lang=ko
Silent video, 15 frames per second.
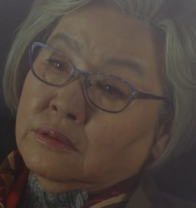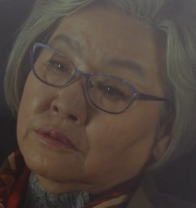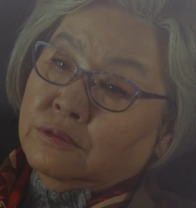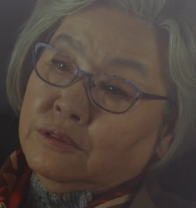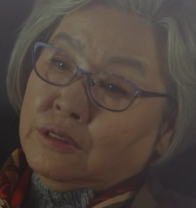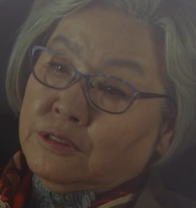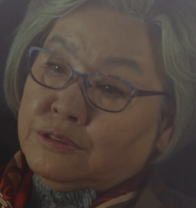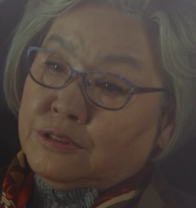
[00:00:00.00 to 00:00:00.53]

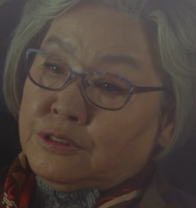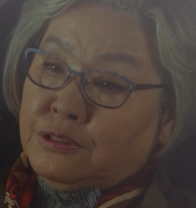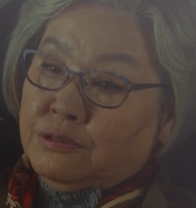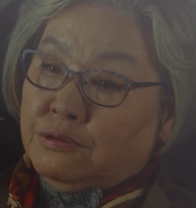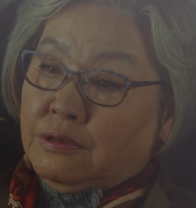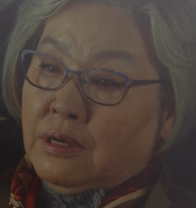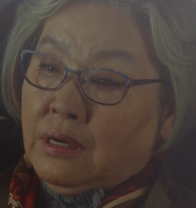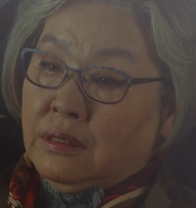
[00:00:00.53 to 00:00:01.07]
우리
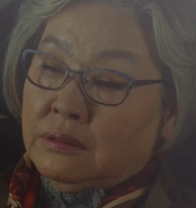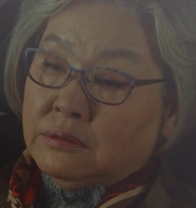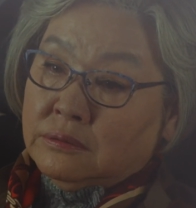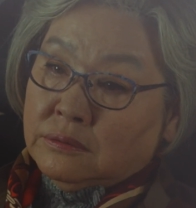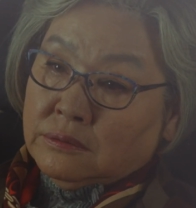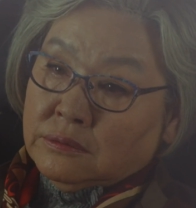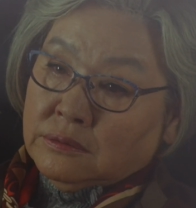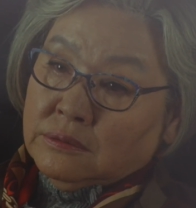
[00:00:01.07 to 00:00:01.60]
지호가
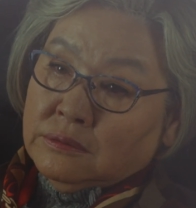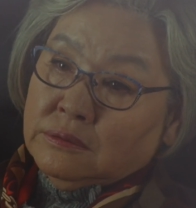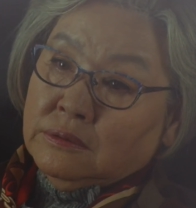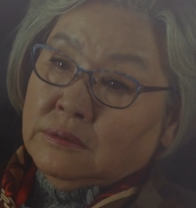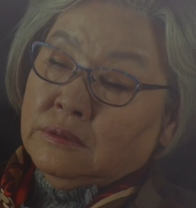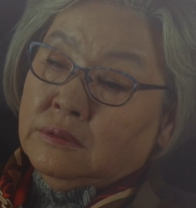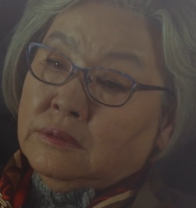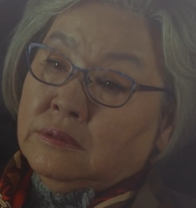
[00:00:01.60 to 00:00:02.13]

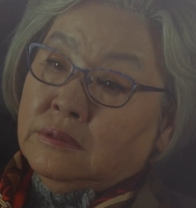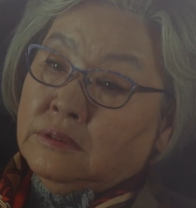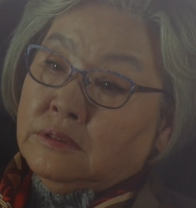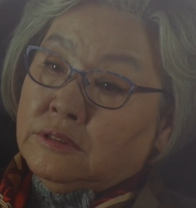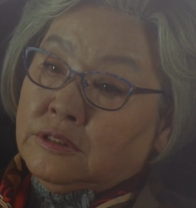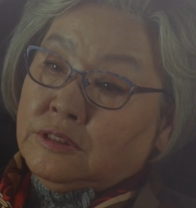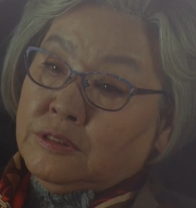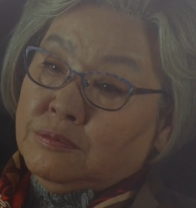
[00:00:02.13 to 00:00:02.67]

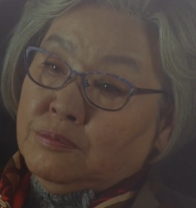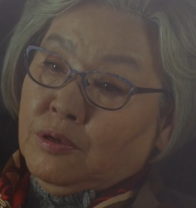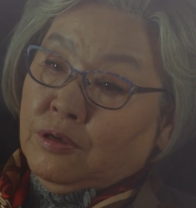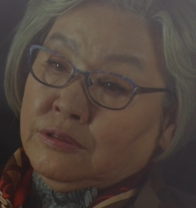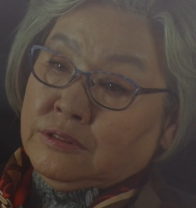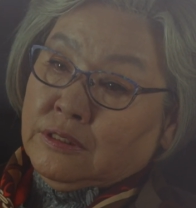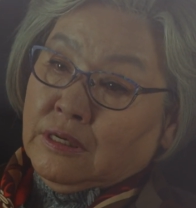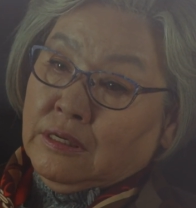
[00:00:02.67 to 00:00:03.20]
지금
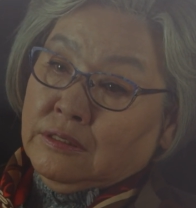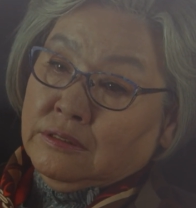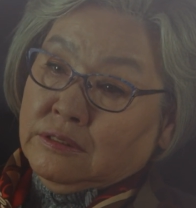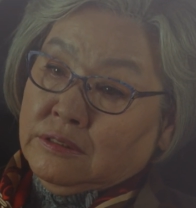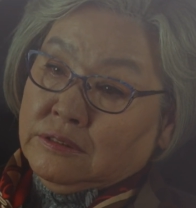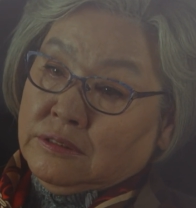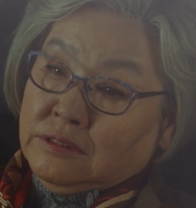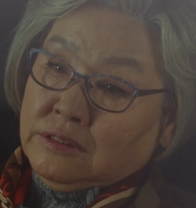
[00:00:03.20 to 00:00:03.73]
어디에
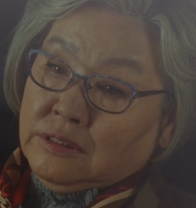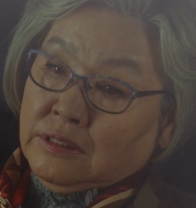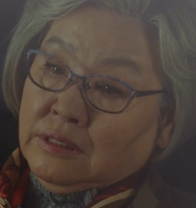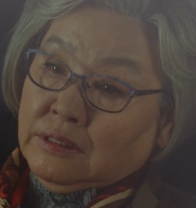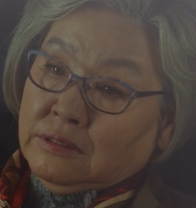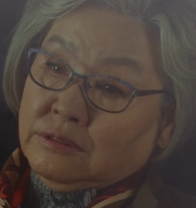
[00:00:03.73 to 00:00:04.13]
있는지